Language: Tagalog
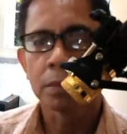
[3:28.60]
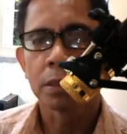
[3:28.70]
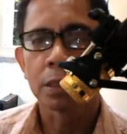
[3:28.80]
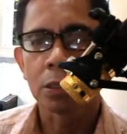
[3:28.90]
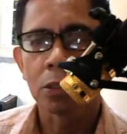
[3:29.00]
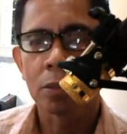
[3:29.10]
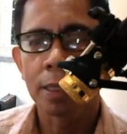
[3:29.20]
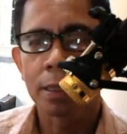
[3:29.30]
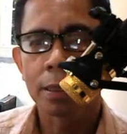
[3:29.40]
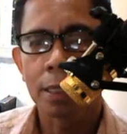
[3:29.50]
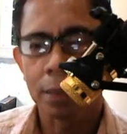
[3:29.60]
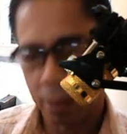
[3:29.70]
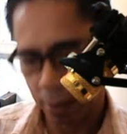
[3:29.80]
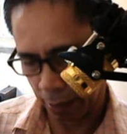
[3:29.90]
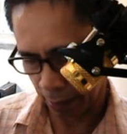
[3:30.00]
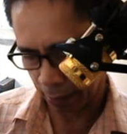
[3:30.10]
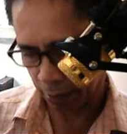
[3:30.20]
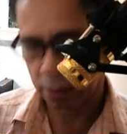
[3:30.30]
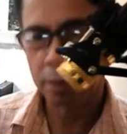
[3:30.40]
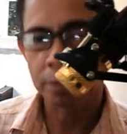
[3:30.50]
iko-command lang natin na
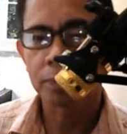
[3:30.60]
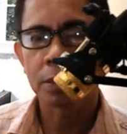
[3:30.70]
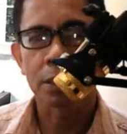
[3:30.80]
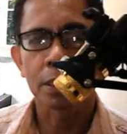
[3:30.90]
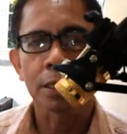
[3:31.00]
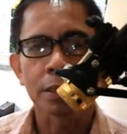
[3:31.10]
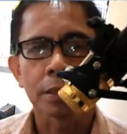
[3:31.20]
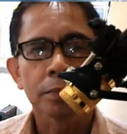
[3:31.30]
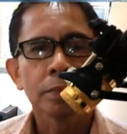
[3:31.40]
yes. Okay.